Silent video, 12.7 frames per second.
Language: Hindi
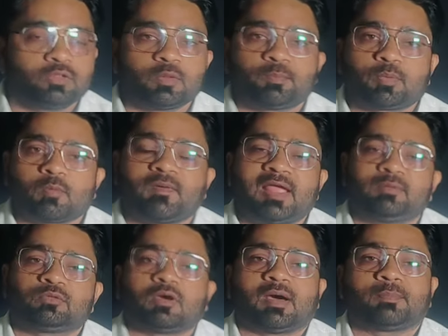तो
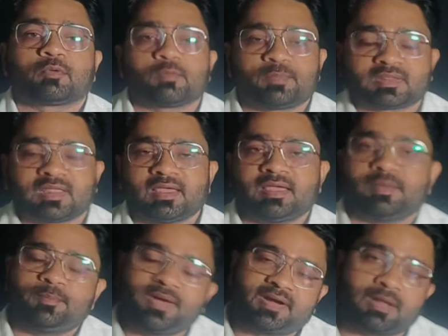प्रोफाइल तो आपको पता
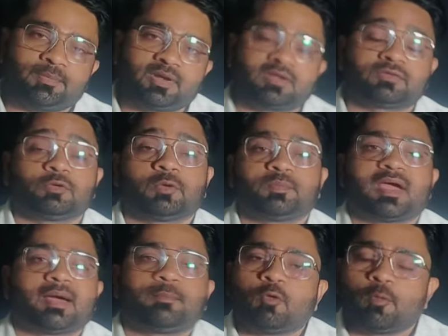है मेटा बिजनेस वर्ड
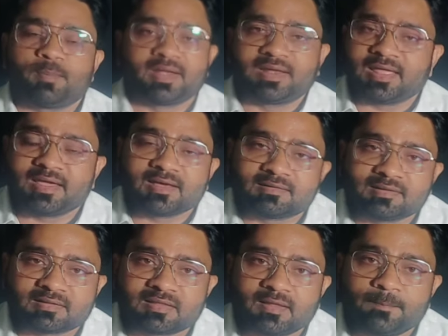में आप ओपन नहीं कर
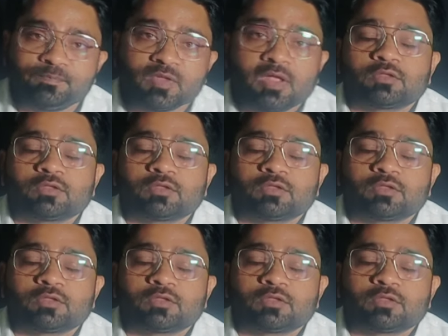सकते हैं